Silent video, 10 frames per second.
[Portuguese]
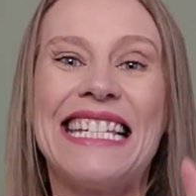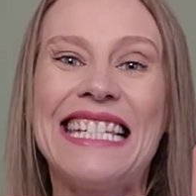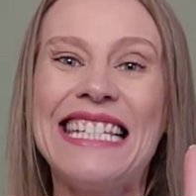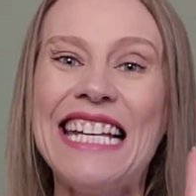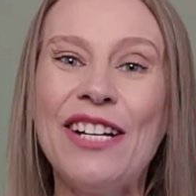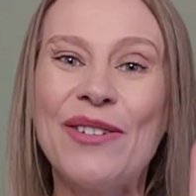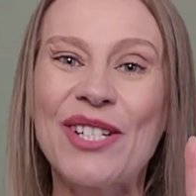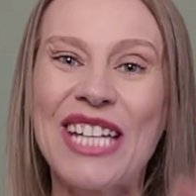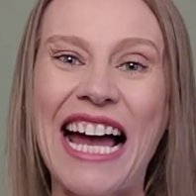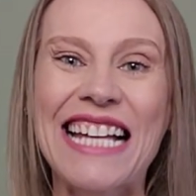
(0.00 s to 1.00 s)
Cinco
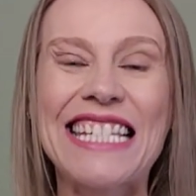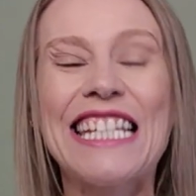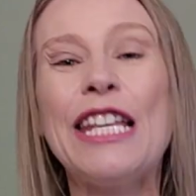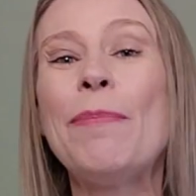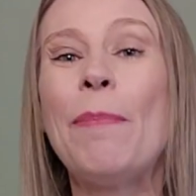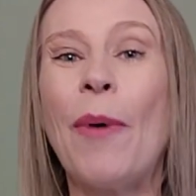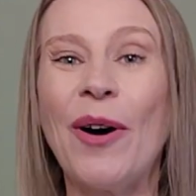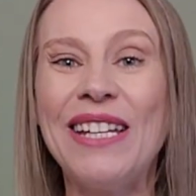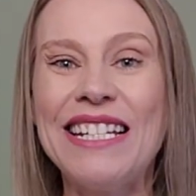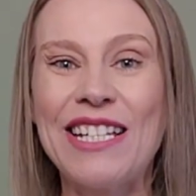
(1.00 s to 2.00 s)
chás que
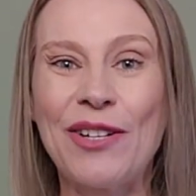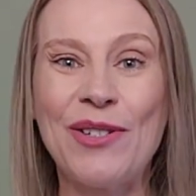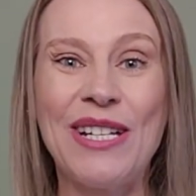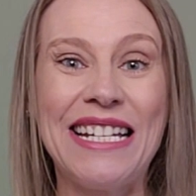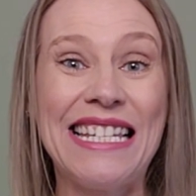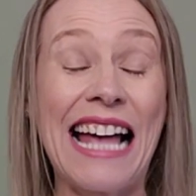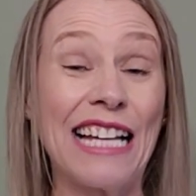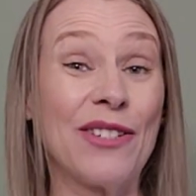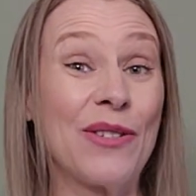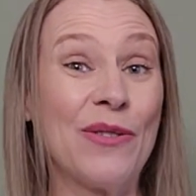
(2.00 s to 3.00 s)
podem ser
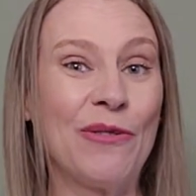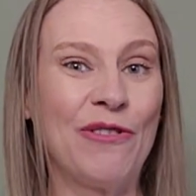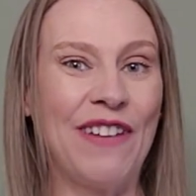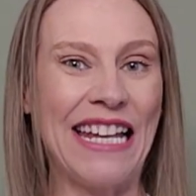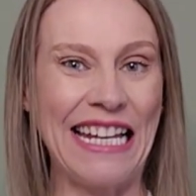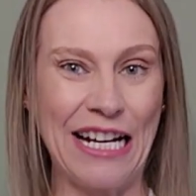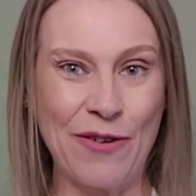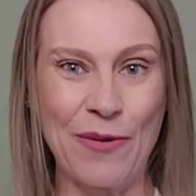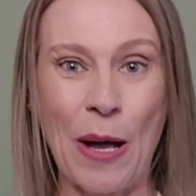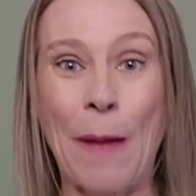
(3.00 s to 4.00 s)
utilizados no
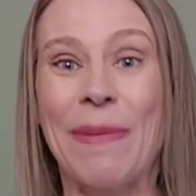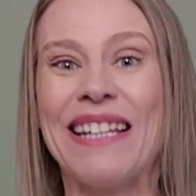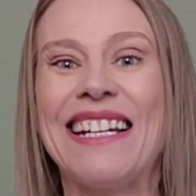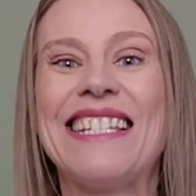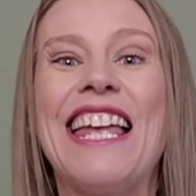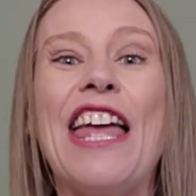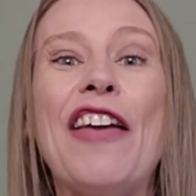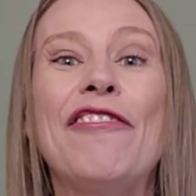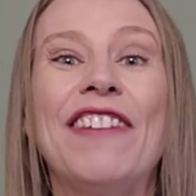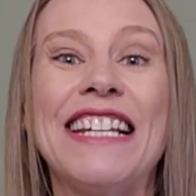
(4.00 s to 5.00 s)
verão para trazer
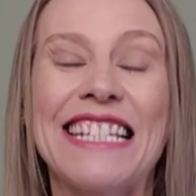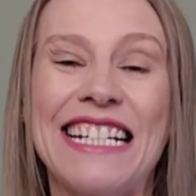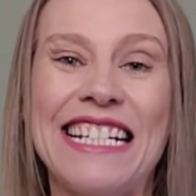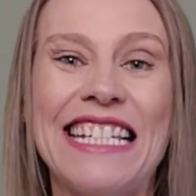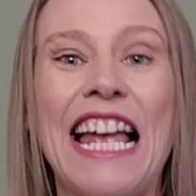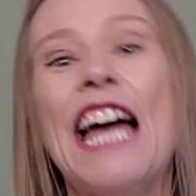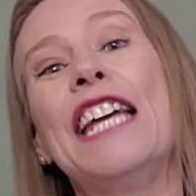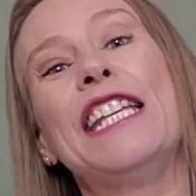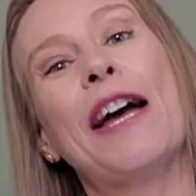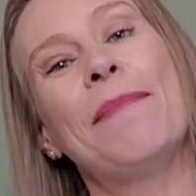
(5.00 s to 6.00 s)
refrescância
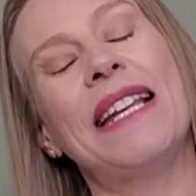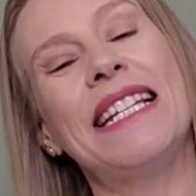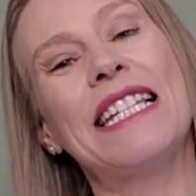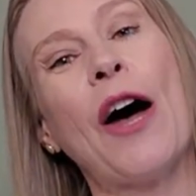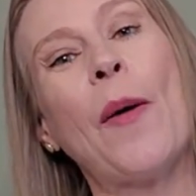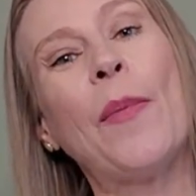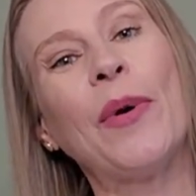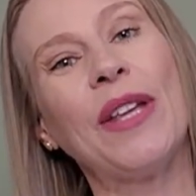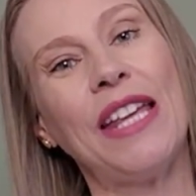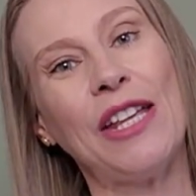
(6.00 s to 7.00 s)
e amenizar um
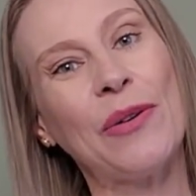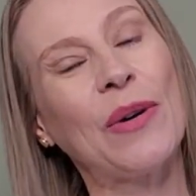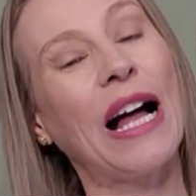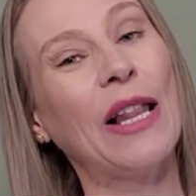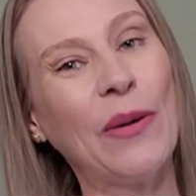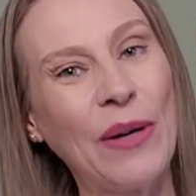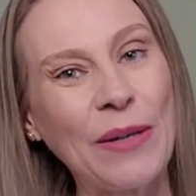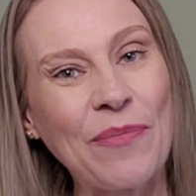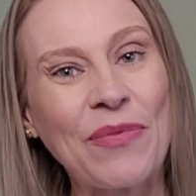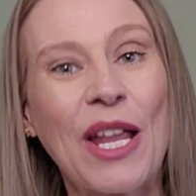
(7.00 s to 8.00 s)
pouquinho o
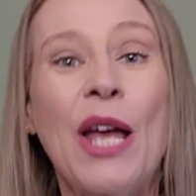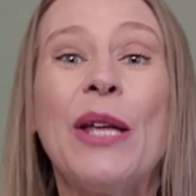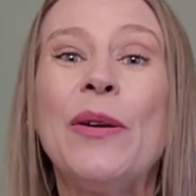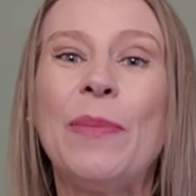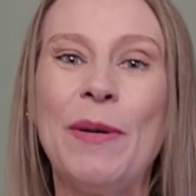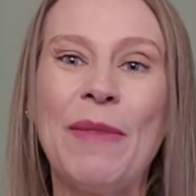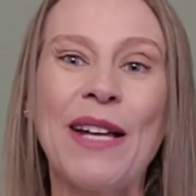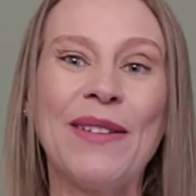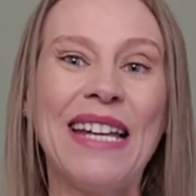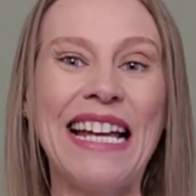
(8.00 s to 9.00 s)
calor. E o
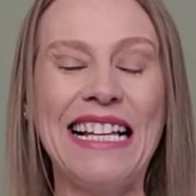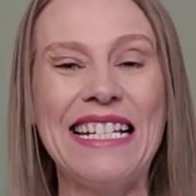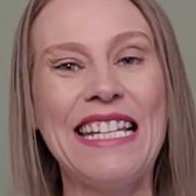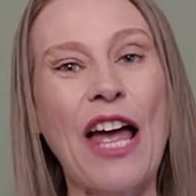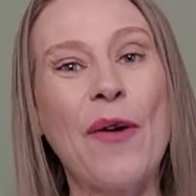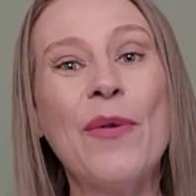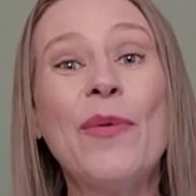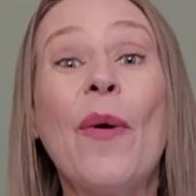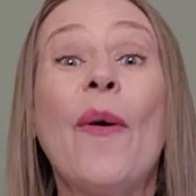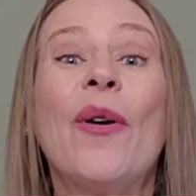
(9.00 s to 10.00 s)
primeiro deles é
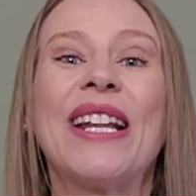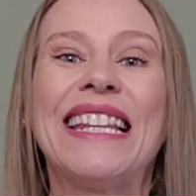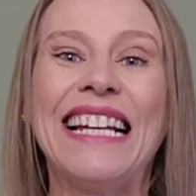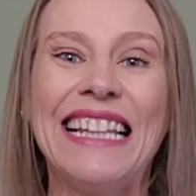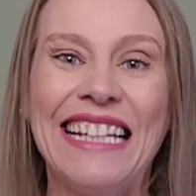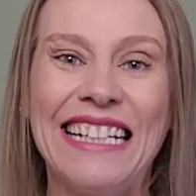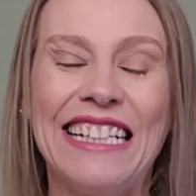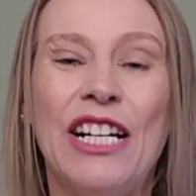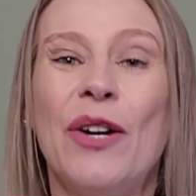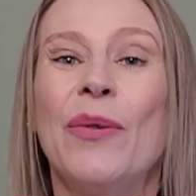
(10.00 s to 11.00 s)
o
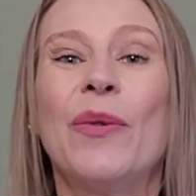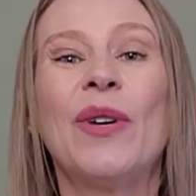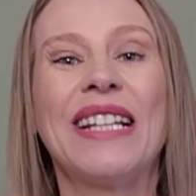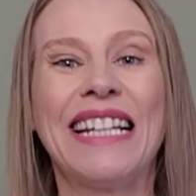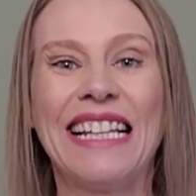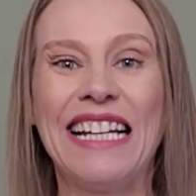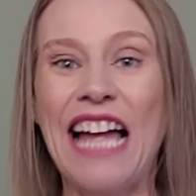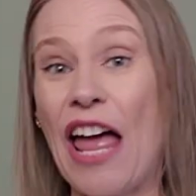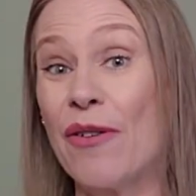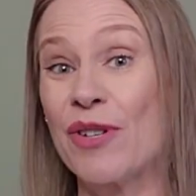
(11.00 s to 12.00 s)
hortelã. O hortelã
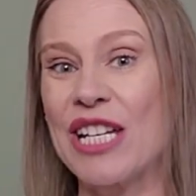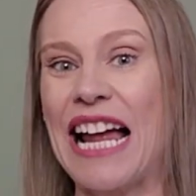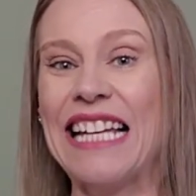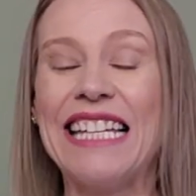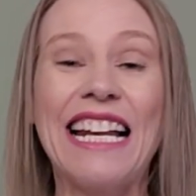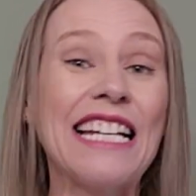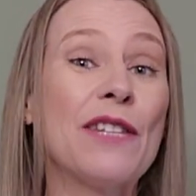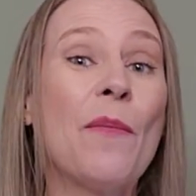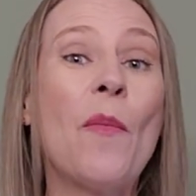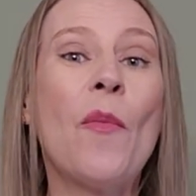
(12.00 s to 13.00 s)
é um chá que
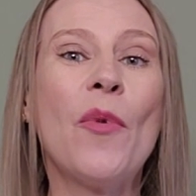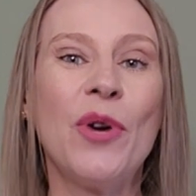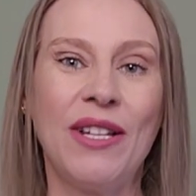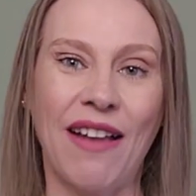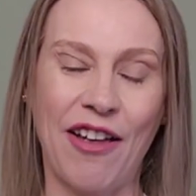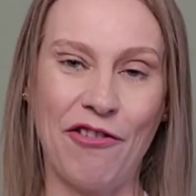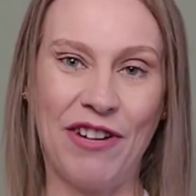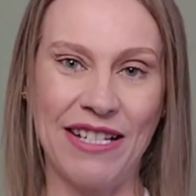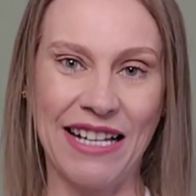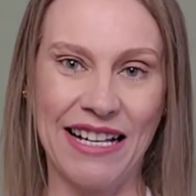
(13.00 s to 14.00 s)
traz muita
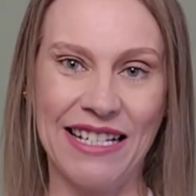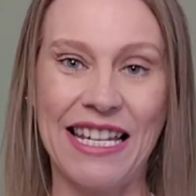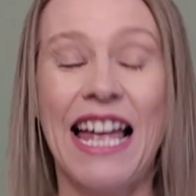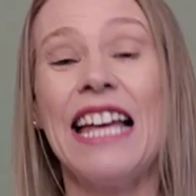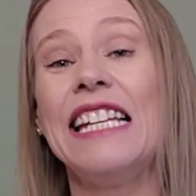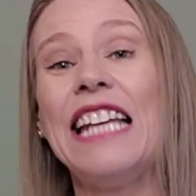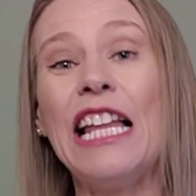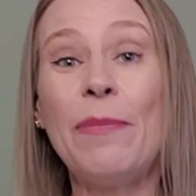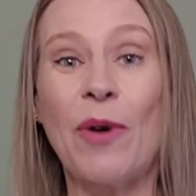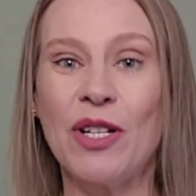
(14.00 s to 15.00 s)
refrescância e
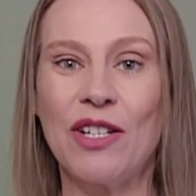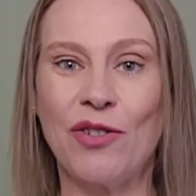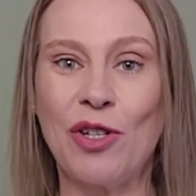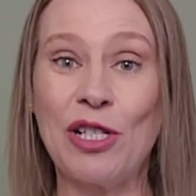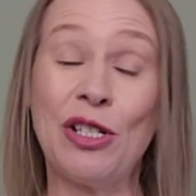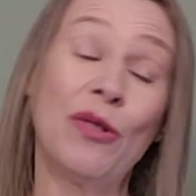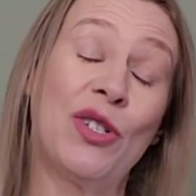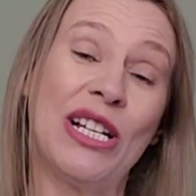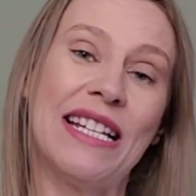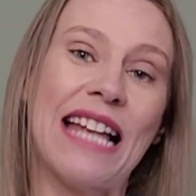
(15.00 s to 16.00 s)
ele pode ser
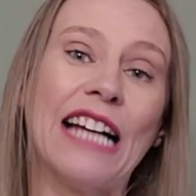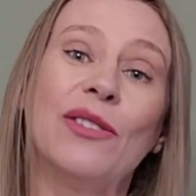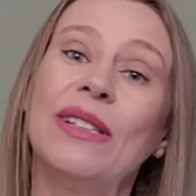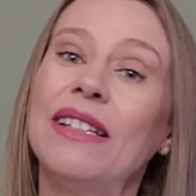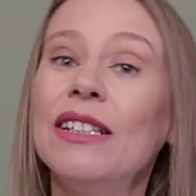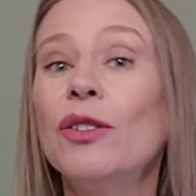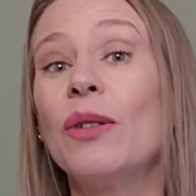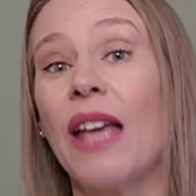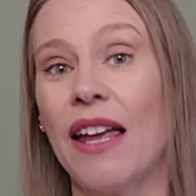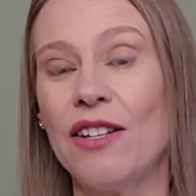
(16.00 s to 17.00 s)
utilizado
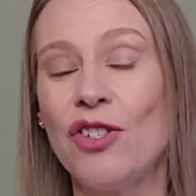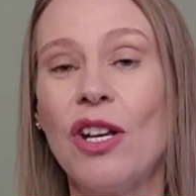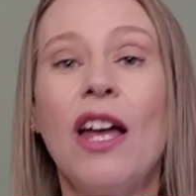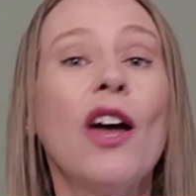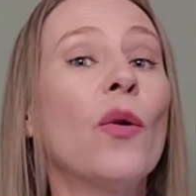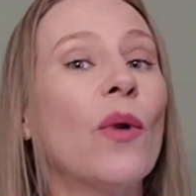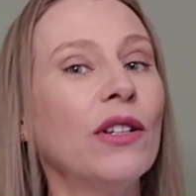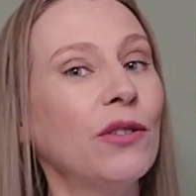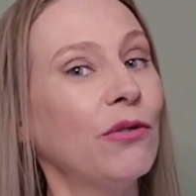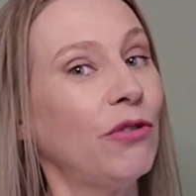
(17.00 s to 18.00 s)
tanto quente
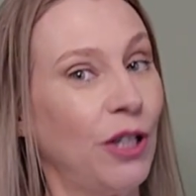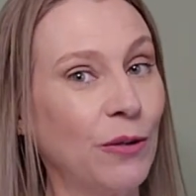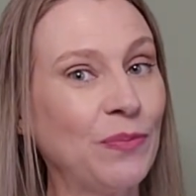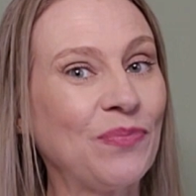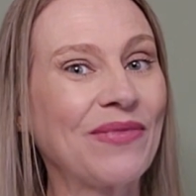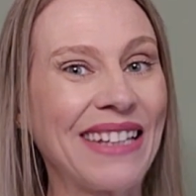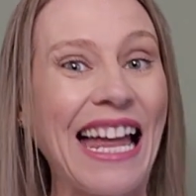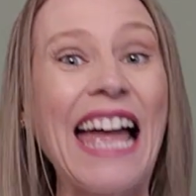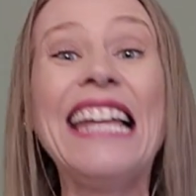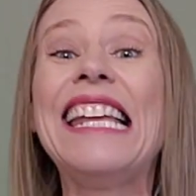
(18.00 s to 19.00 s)
quanto frio,
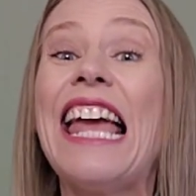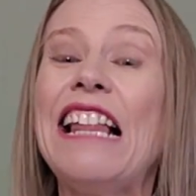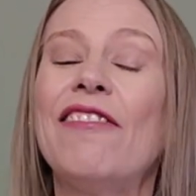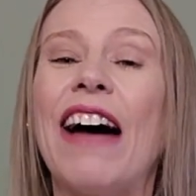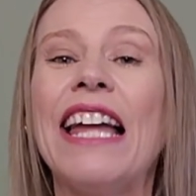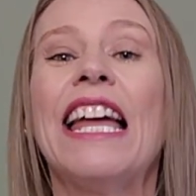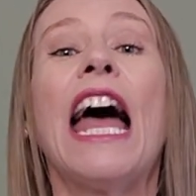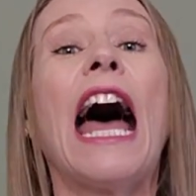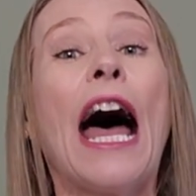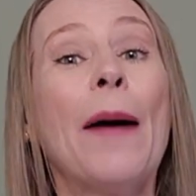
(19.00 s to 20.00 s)
né? E ele vai
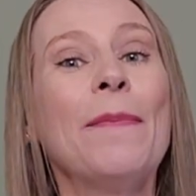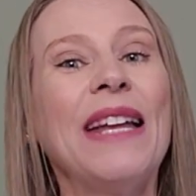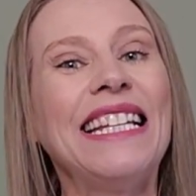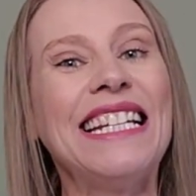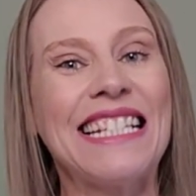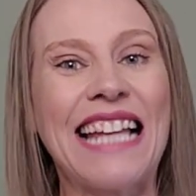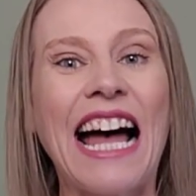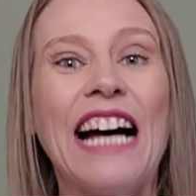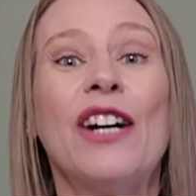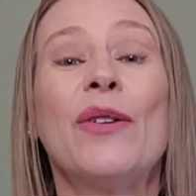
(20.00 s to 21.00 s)

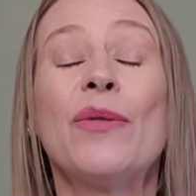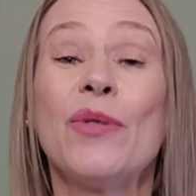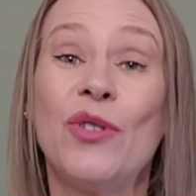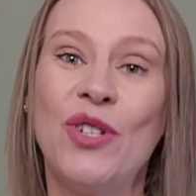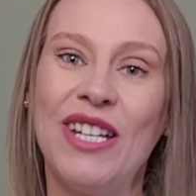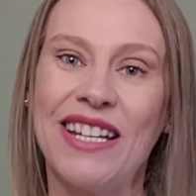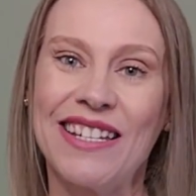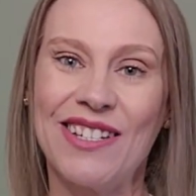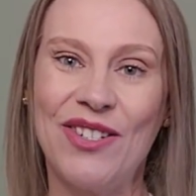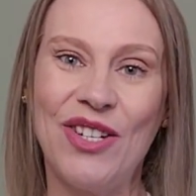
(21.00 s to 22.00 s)
amenizar os
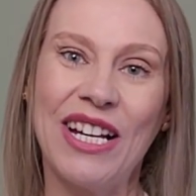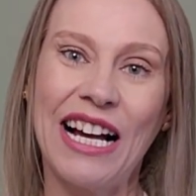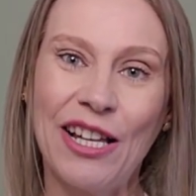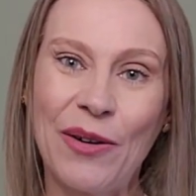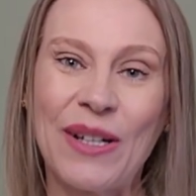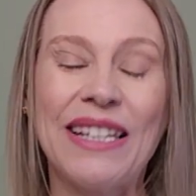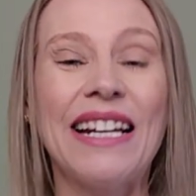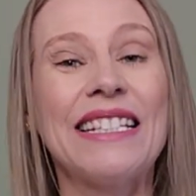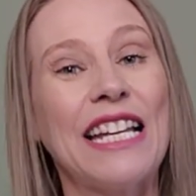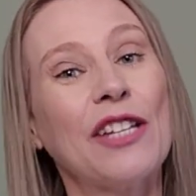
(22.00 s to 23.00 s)
dias de calor,
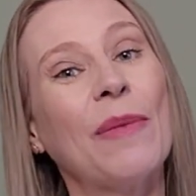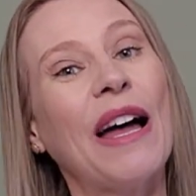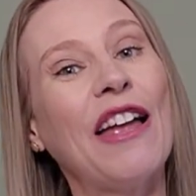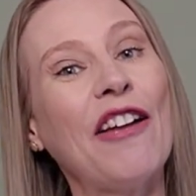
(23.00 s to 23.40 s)
trazendo uma